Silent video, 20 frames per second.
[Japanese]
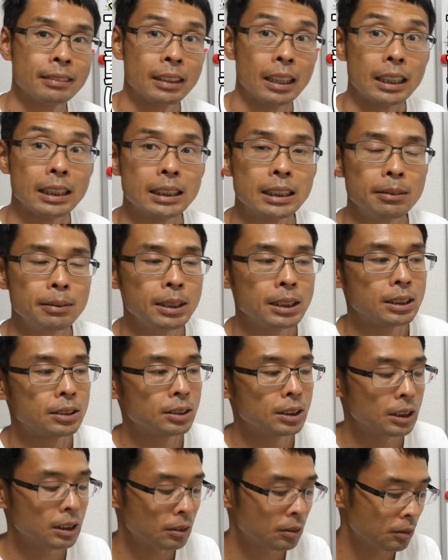あちなみに
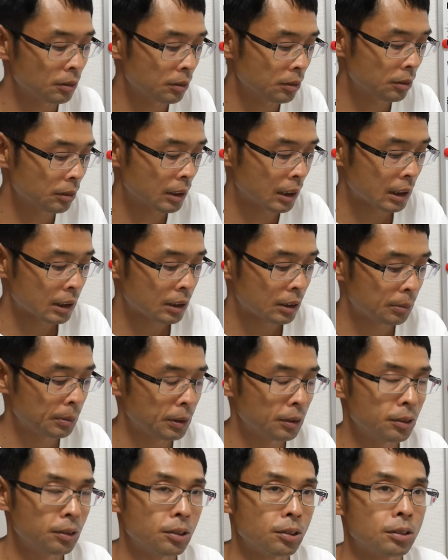種子法とか種
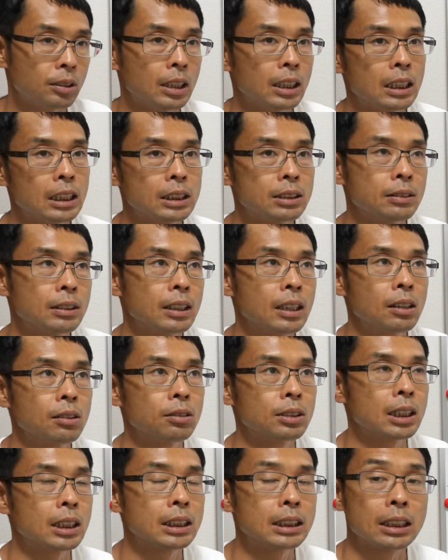苗法の話は過
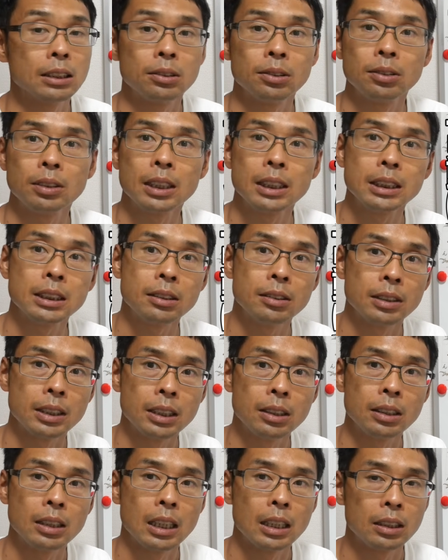去確か動画にしてるん
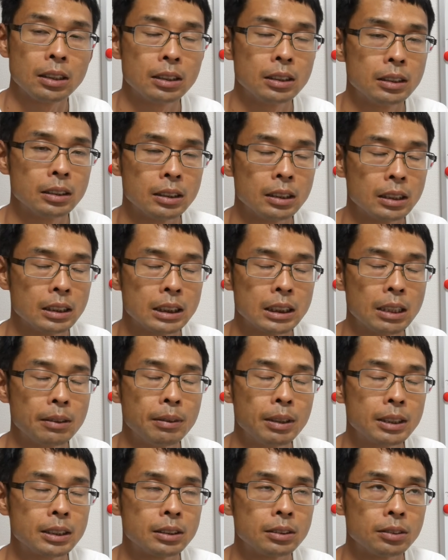で、えして
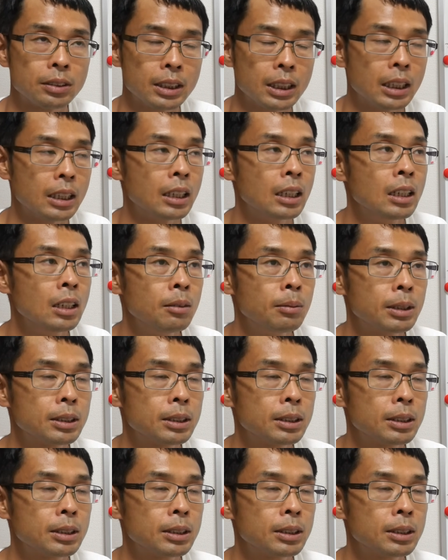ますので、